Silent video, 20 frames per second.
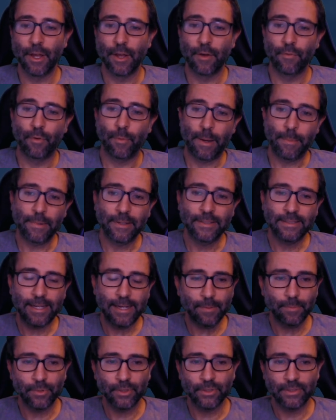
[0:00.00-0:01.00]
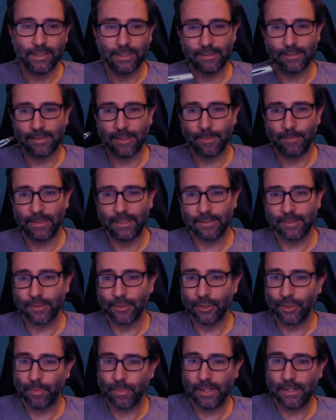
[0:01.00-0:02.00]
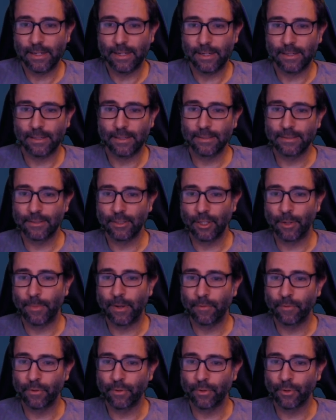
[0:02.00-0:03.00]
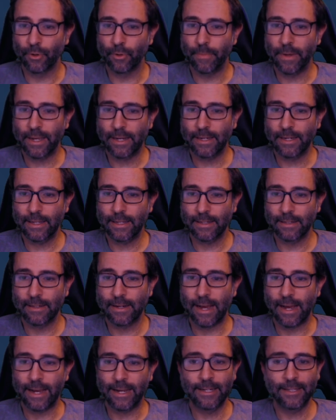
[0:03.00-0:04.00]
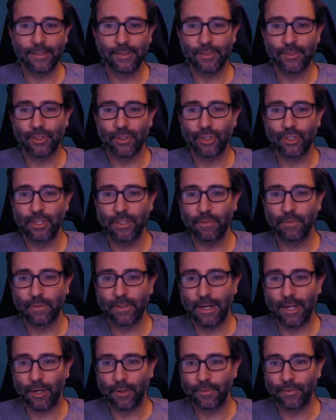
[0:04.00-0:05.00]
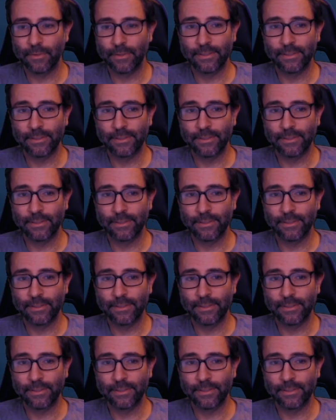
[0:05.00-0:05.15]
Wobei man sagen muss, jetzt am letzten Spieltag ist nochmal für Rumänien einiges schiefgelaufen.